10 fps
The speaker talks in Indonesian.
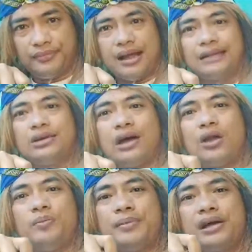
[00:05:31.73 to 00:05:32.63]
Atau
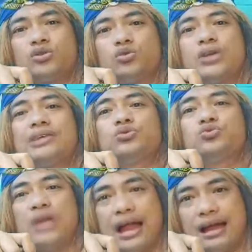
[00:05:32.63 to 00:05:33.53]
kalau memang
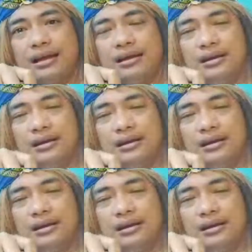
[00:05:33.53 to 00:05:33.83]
susah-susah,